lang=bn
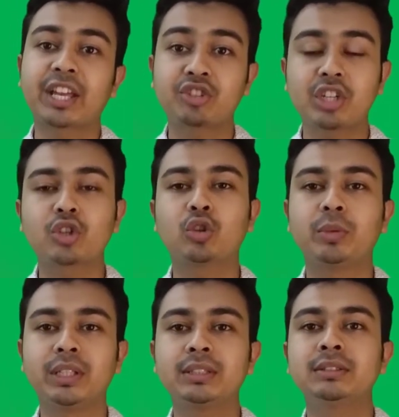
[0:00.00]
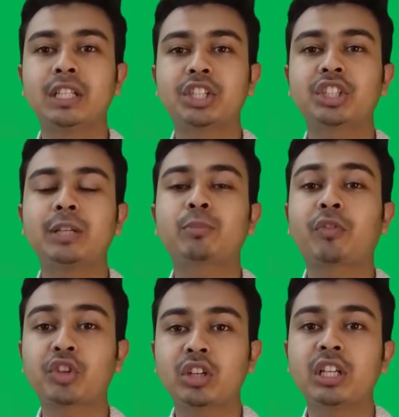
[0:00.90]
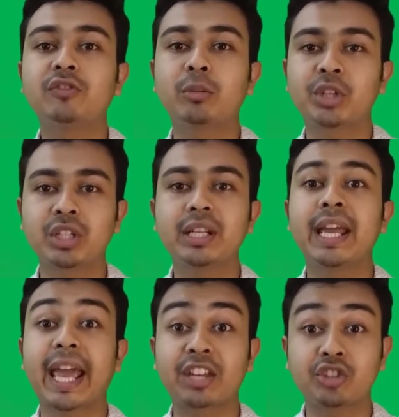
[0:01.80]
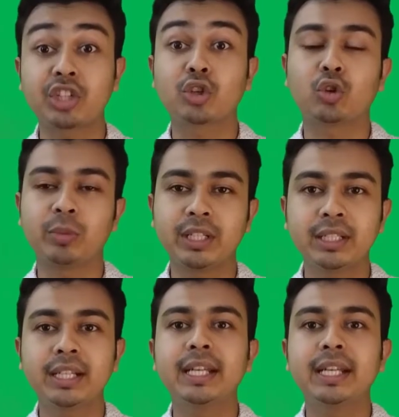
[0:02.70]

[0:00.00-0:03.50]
এক্সচেঞ্জ করবেন তাদের সাথে প্রফেশনাল ইনফরমেশান এক্সচেঞ্জ করবেন